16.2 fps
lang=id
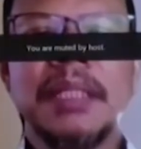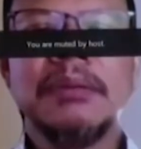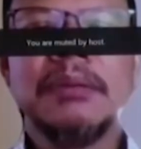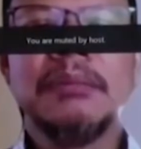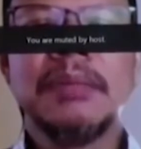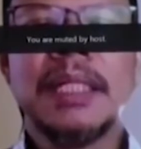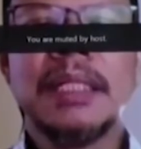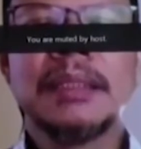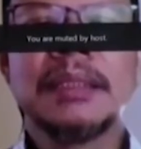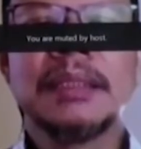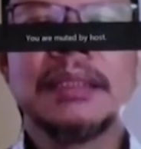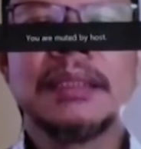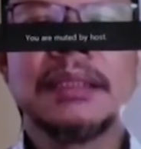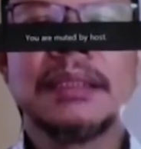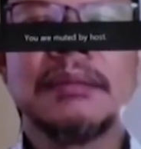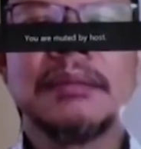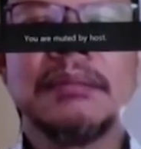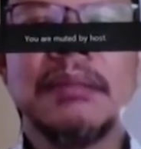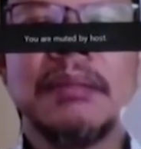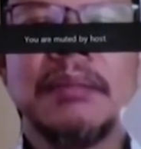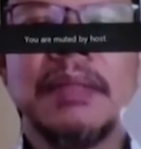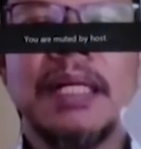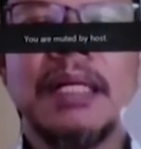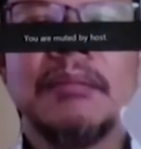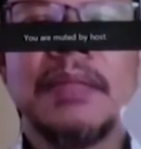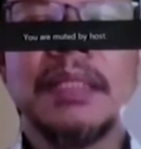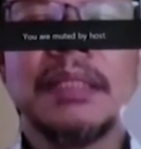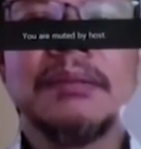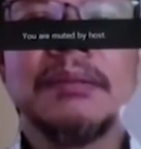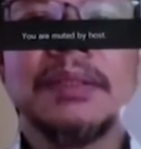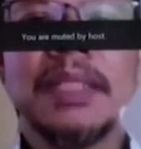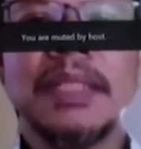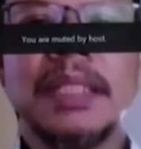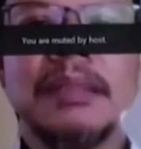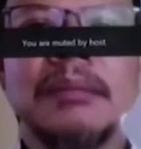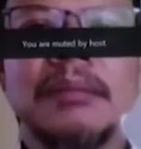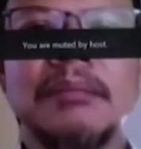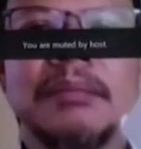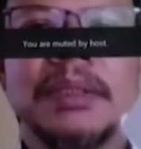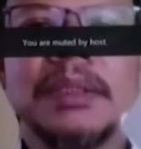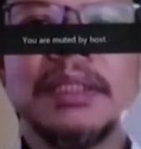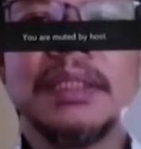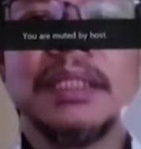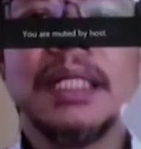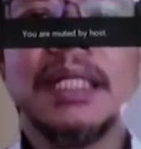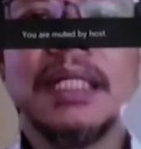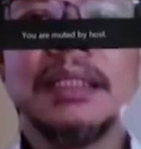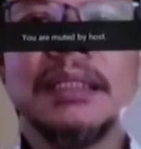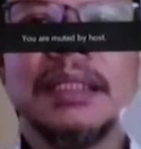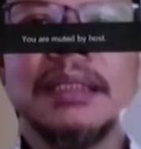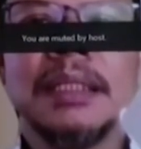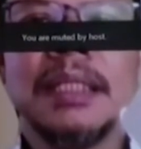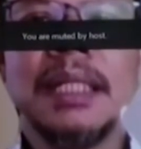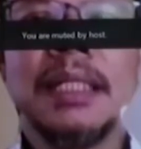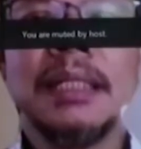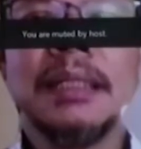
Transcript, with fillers: RI Perwakilan Jawa Tengah, Ayub Amali kepada Bupati Banyumas